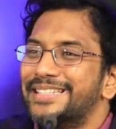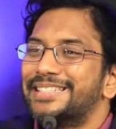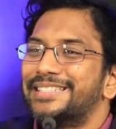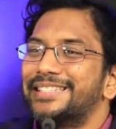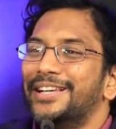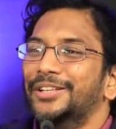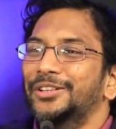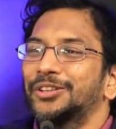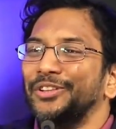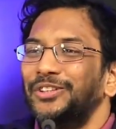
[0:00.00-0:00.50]

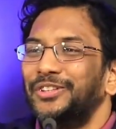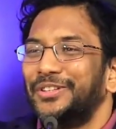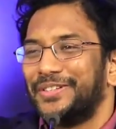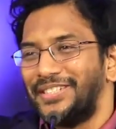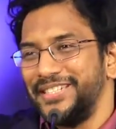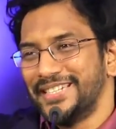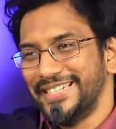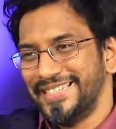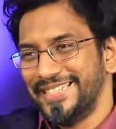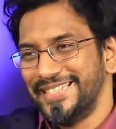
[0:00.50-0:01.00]

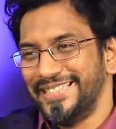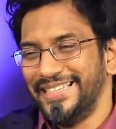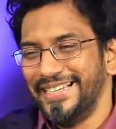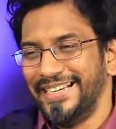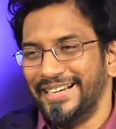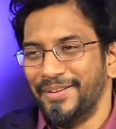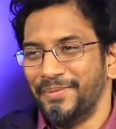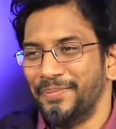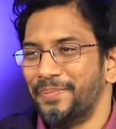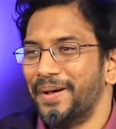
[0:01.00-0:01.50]

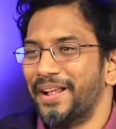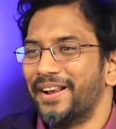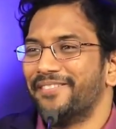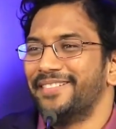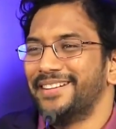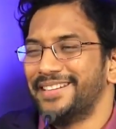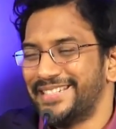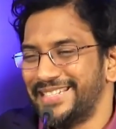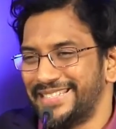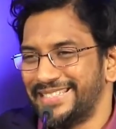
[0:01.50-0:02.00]
సంతోషిస్తాడు
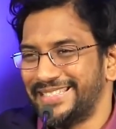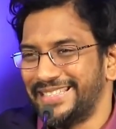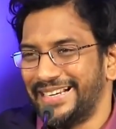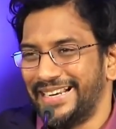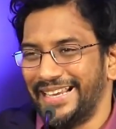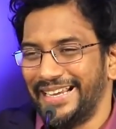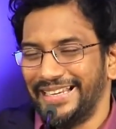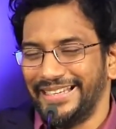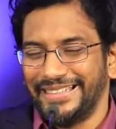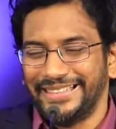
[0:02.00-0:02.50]
పరవశిస్తాడు
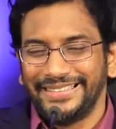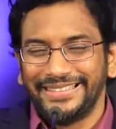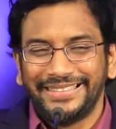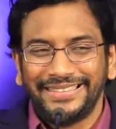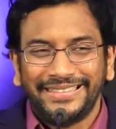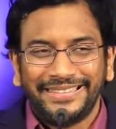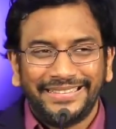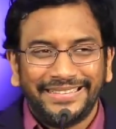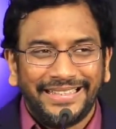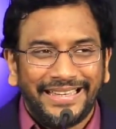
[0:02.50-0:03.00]
ఆయన
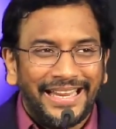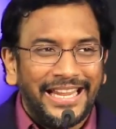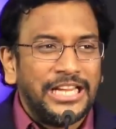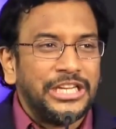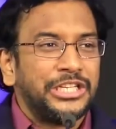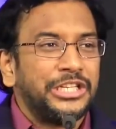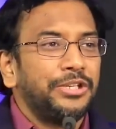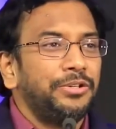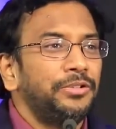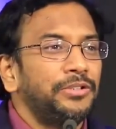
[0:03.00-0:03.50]
నీ
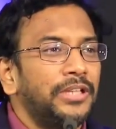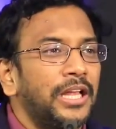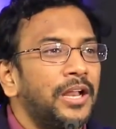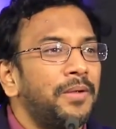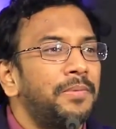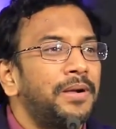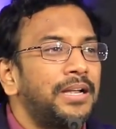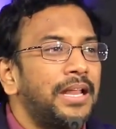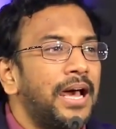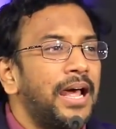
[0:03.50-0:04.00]
జీవితాన్ని
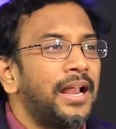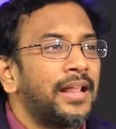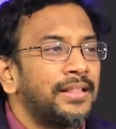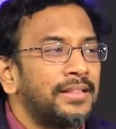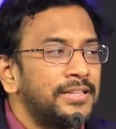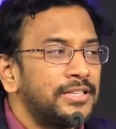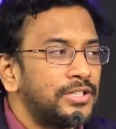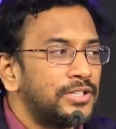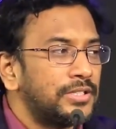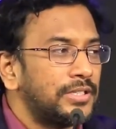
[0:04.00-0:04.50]
బట్టి
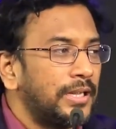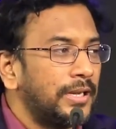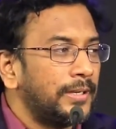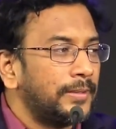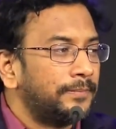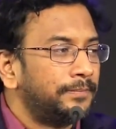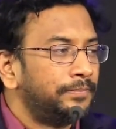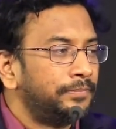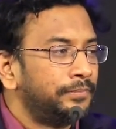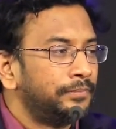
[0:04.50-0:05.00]
ఆనందిస్తాడు
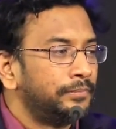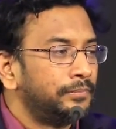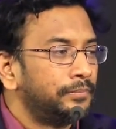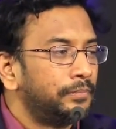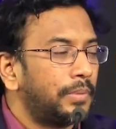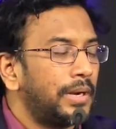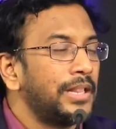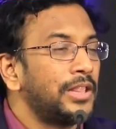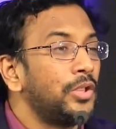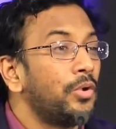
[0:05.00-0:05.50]

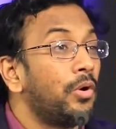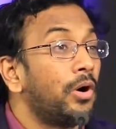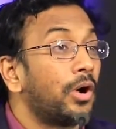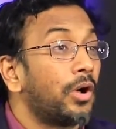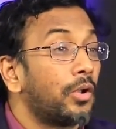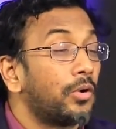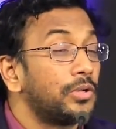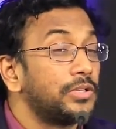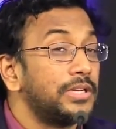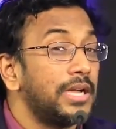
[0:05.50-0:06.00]
ప్రతి
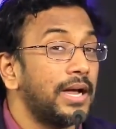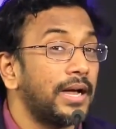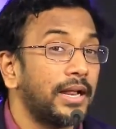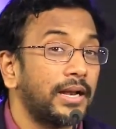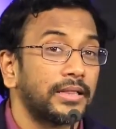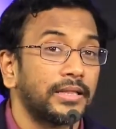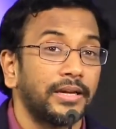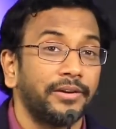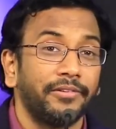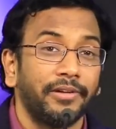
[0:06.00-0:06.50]
ఒక్కరూ
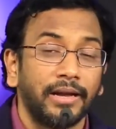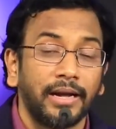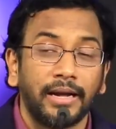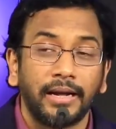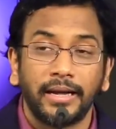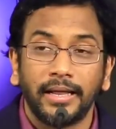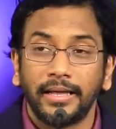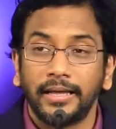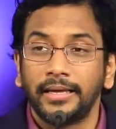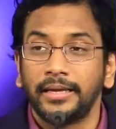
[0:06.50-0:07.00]
జాగ్రత్త
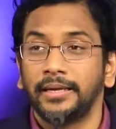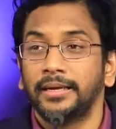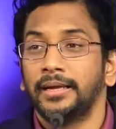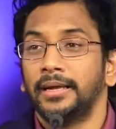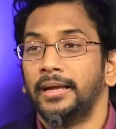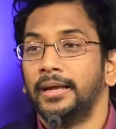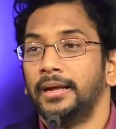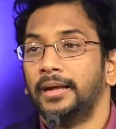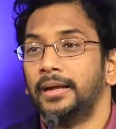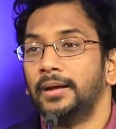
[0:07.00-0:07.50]
వినండి
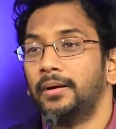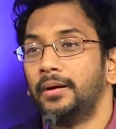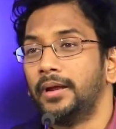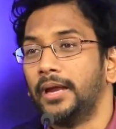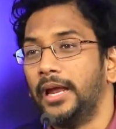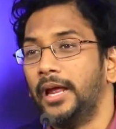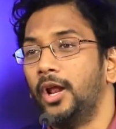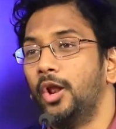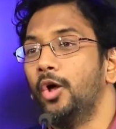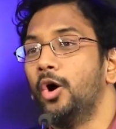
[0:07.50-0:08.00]

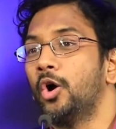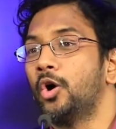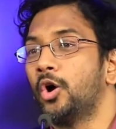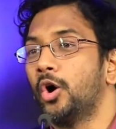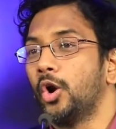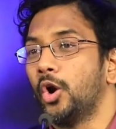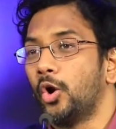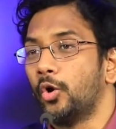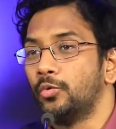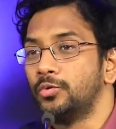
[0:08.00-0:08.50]
ఈ
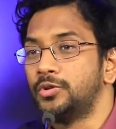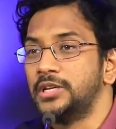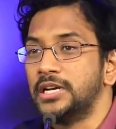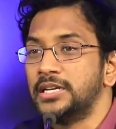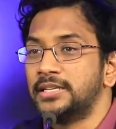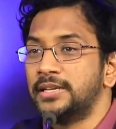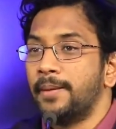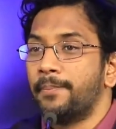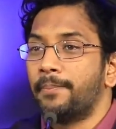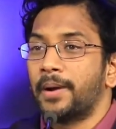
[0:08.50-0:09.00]
లోకంలో నువ్వు
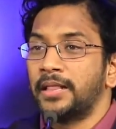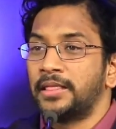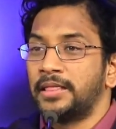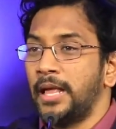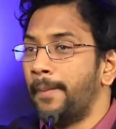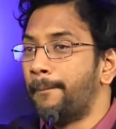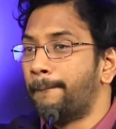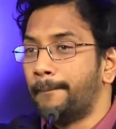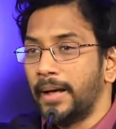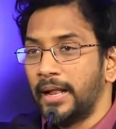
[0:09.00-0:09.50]
చేసే ప్రతి
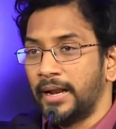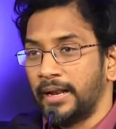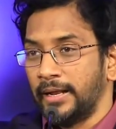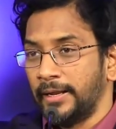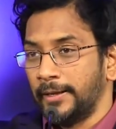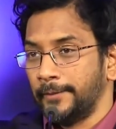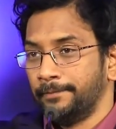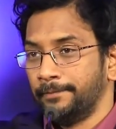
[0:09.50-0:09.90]
పని